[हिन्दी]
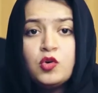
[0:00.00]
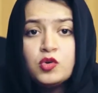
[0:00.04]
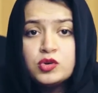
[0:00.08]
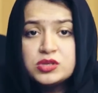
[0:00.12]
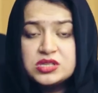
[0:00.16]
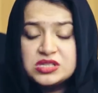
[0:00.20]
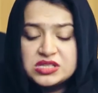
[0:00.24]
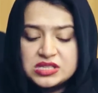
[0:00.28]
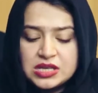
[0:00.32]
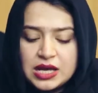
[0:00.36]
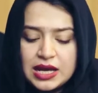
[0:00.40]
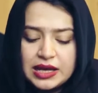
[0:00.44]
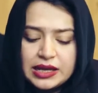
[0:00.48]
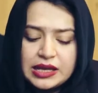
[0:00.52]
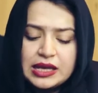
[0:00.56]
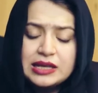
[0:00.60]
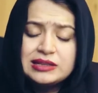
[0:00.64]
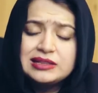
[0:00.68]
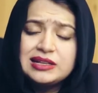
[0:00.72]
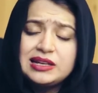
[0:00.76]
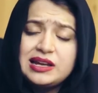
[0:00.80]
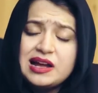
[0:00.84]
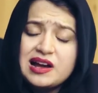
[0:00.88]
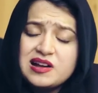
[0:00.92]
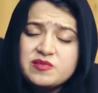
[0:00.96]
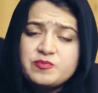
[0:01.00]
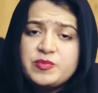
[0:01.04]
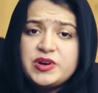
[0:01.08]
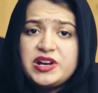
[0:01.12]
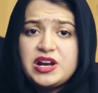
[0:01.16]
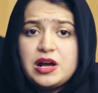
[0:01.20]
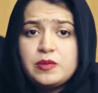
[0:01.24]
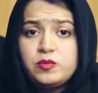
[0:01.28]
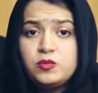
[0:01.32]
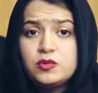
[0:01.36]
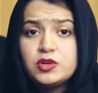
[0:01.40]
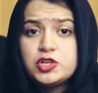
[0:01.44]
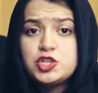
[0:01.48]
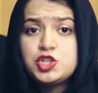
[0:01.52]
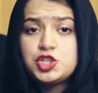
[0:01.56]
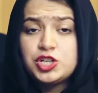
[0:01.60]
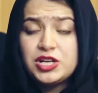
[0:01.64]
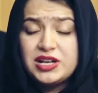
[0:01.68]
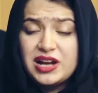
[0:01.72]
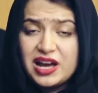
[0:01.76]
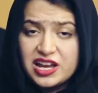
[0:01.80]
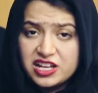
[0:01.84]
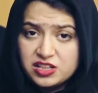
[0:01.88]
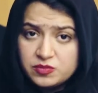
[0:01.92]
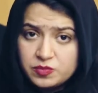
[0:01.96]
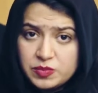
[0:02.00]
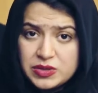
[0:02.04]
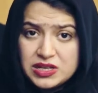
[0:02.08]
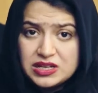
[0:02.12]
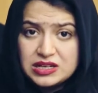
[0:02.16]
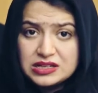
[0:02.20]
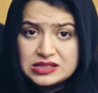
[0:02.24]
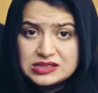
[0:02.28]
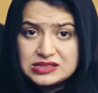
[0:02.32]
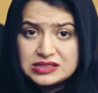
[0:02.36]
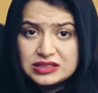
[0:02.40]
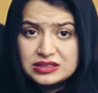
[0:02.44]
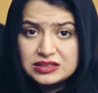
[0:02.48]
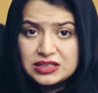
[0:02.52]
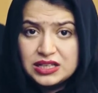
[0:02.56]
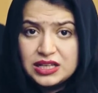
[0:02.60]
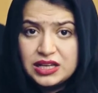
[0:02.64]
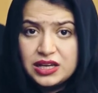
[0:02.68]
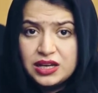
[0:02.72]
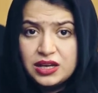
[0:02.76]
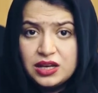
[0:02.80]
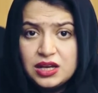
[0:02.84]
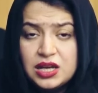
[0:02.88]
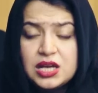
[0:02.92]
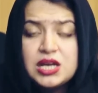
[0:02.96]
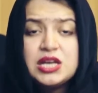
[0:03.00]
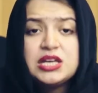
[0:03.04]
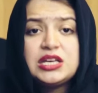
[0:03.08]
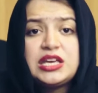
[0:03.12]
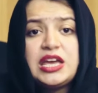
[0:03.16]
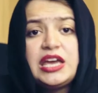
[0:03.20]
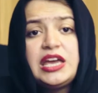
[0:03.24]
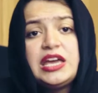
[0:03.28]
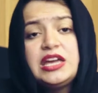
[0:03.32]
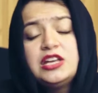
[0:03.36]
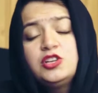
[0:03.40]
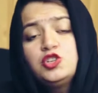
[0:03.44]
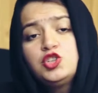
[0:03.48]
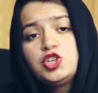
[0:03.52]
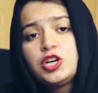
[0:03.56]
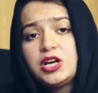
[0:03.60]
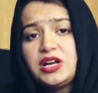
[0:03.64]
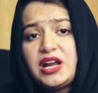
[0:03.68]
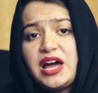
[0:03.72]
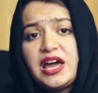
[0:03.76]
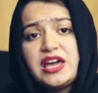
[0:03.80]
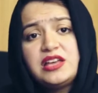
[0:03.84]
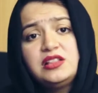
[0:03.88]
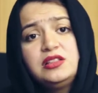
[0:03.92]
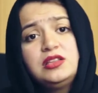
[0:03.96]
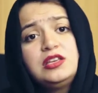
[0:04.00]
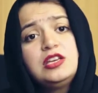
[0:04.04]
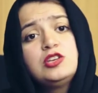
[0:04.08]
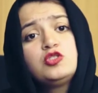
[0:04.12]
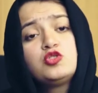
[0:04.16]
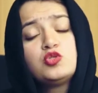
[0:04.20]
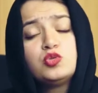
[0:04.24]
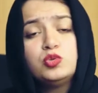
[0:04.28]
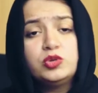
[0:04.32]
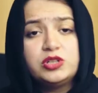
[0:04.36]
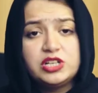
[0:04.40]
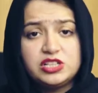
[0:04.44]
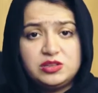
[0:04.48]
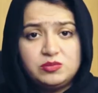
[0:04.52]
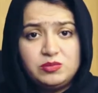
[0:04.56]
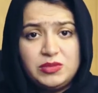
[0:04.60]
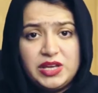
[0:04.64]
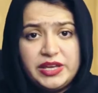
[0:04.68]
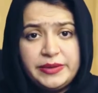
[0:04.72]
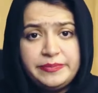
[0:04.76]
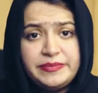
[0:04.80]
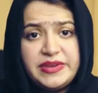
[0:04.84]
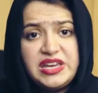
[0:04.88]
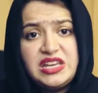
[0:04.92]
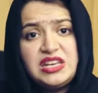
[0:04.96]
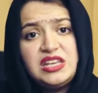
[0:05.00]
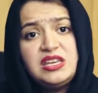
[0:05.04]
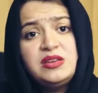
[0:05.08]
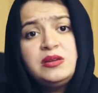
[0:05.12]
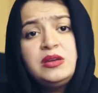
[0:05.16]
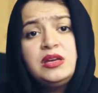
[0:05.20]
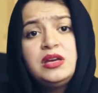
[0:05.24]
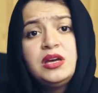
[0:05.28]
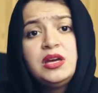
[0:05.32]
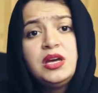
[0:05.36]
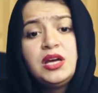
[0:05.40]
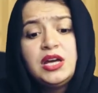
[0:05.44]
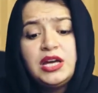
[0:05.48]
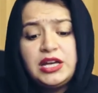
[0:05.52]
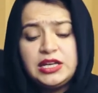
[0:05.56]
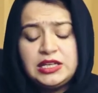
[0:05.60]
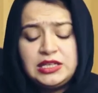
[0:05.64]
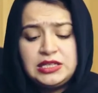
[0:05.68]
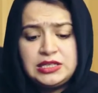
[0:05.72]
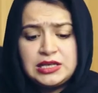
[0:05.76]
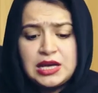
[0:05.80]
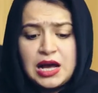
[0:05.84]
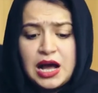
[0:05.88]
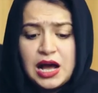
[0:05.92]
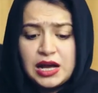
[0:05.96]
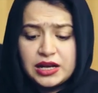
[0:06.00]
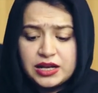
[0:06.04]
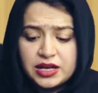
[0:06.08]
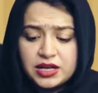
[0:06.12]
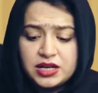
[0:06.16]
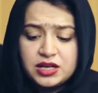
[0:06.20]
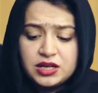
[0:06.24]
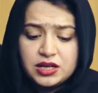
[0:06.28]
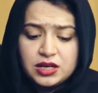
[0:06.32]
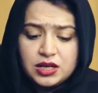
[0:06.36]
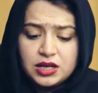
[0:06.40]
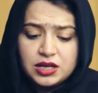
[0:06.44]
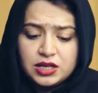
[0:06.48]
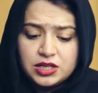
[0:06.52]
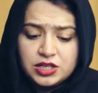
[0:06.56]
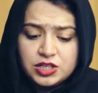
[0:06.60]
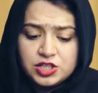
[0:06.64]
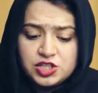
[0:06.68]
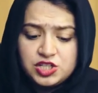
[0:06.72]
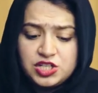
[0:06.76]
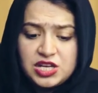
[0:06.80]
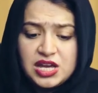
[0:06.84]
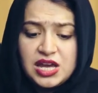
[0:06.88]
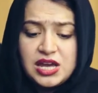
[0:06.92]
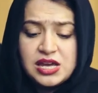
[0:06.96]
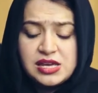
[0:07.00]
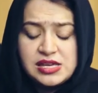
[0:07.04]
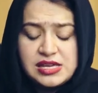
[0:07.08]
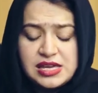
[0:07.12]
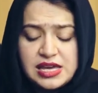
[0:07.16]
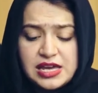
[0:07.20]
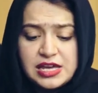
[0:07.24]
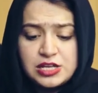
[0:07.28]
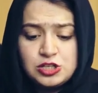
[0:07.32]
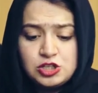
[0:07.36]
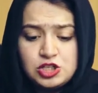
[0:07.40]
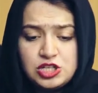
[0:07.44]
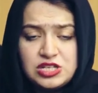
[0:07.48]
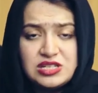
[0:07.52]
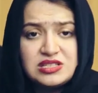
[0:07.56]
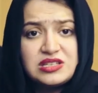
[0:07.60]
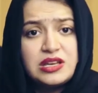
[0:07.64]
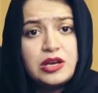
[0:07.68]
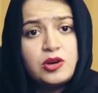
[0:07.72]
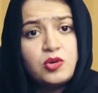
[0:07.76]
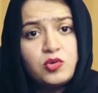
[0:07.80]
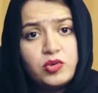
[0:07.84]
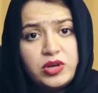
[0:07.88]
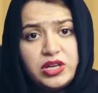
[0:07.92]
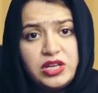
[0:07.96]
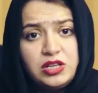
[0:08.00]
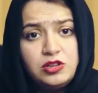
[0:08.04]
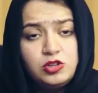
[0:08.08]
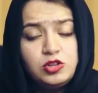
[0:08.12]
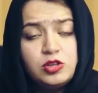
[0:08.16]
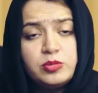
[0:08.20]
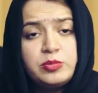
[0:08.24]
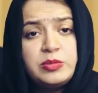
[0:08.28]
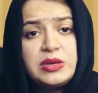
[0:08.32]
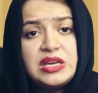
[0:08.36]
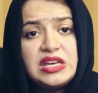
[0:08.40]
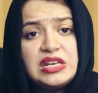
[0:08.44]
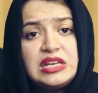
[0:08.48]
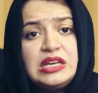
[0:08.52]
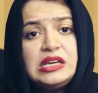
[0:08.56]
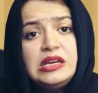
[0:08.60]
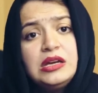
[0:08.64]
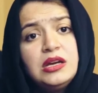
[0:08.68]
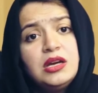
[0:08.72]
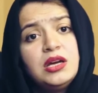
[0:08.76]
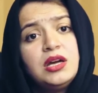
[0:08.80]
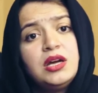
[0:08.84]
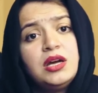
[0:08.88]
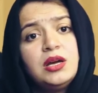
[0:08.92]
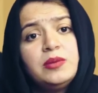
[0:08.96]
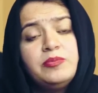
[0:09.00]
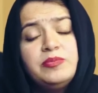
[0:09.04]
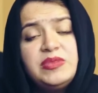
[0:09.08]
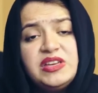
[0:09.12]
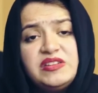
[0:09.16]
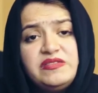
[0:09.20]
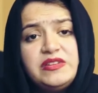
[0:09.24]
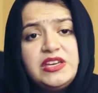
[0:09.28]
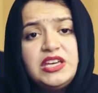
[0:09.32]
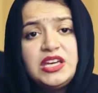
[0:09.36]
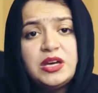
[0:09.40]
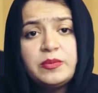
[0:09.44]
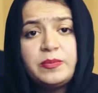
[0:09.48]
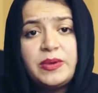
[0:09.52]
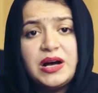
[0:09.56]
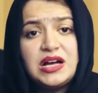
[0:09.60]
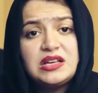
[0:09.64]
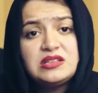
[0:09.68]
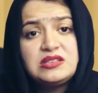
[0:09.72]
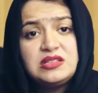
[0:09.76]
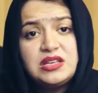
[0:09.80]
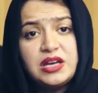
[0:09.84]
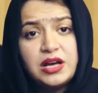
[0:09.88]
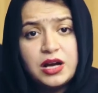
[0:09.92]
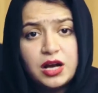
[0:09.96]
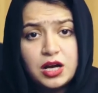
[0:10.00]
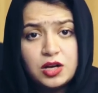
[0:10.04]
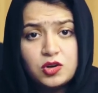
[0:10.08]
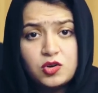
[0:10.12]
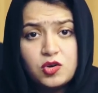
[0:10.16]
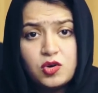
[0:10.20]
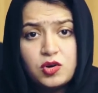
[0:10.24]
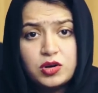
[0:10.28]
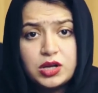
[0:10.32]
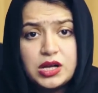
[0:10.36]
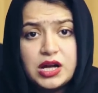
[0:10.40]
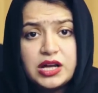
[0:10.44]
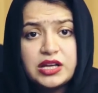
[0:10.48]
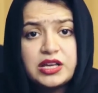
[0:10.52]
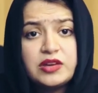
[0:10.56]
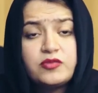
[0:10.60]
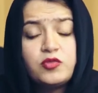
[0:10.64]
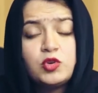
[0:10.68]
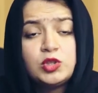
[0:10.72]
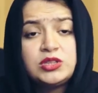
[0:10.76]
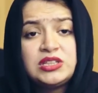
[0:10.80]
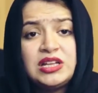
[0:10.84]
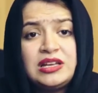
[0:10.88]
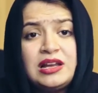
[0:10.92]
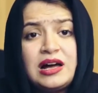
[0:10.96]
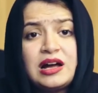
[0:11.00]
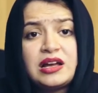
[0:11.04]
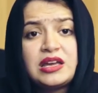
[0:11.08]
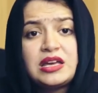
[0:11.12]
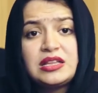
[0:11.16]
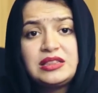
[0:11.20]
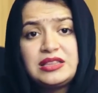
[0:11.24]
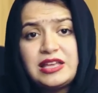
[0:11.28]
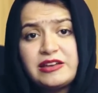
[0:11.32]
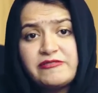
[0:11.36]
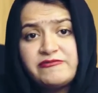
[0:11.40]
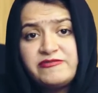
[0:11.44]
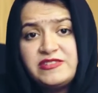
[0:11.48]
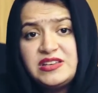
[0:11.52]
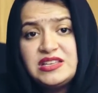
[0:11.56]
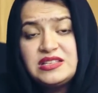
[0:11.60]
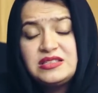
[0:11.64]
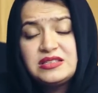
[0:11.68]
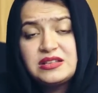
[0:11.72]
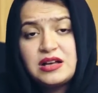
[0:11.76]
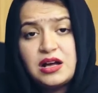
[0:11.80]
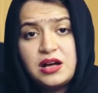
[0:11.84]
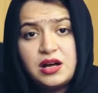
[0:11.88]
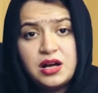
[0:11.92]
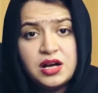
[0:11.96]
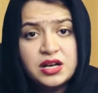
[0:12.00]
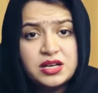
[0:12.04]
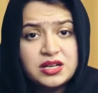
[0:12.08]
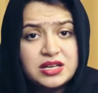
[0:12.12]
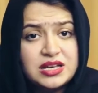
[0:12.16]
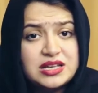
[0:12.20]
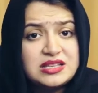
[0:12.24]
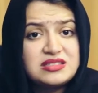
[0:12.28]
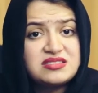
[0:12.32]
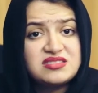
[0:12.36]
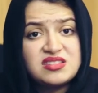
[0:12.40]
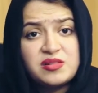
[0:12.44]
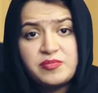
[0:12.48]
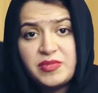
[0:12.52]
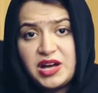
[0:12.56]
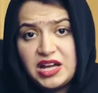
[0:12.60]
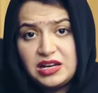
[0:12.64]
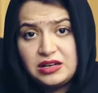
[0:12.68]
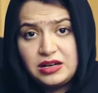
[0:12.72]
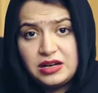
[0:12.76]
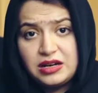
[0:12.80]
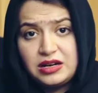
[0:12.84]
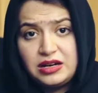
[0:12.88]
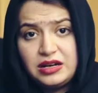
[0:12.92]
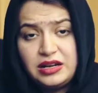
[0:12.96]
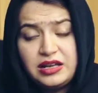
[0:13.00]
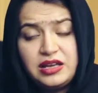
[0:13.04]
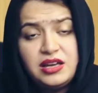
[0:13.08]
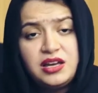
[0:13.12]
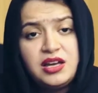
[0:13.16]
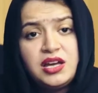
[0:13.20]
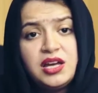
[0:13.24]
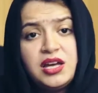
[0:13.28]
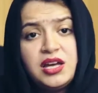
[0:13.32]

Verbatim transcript: उस हक तलाक पर आप कोई शराइ भी रख सकते हैं कि इन शराइ की सूरत में मेरी अगर ये ये चीज़ें हुई तो मेरी बीवी के पास ये हक होगा कि वो तलाक़ तहफीज़ का हक इस्तेमाल कर ले